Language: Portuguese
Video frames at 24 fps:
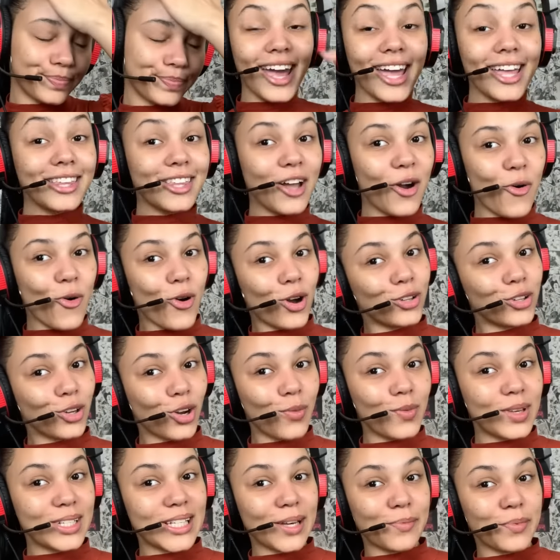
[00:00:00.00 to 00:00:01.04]
Então, quando
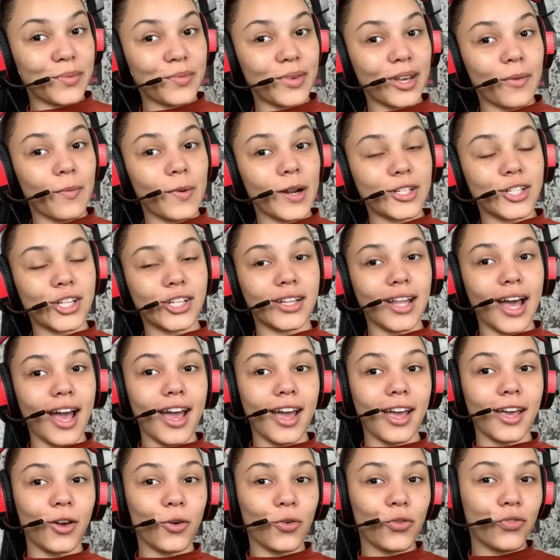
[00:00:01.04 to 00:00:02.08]
começar a primeira
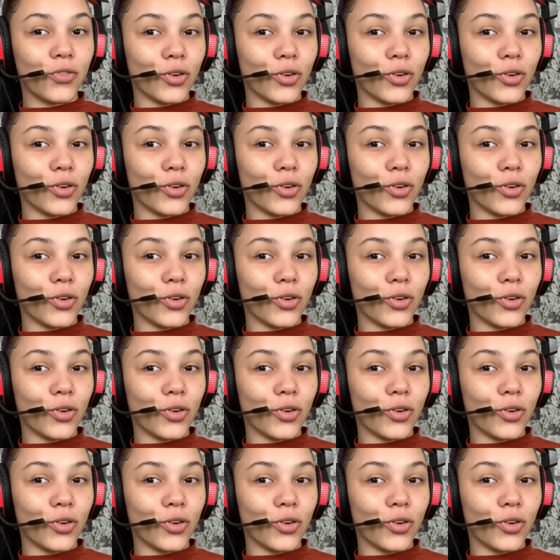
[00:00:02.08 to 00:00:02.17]
partida, eu